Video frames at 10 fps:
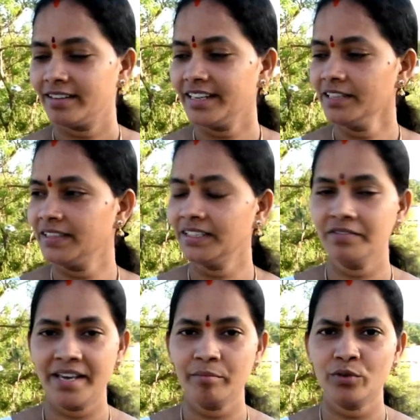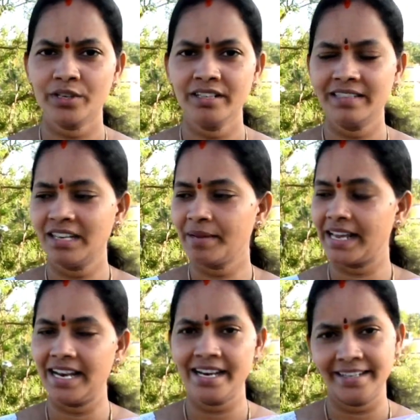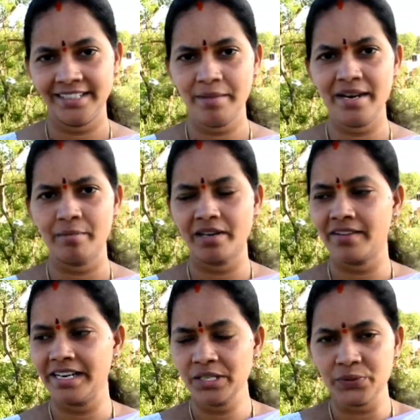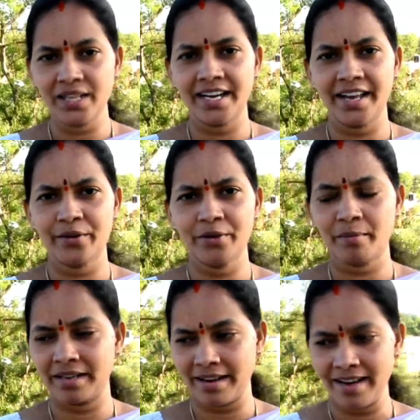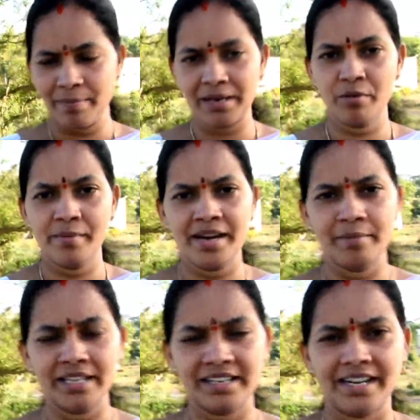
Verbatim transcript: இது வந்து வேம்பு இது வந்து நமக்கு எல்லா இடத்துலையுமே நமக்கு வயலை சுற்றி கிடைக்கும் நமக்கு எல்லா பக்கமுமே நமக்கு இது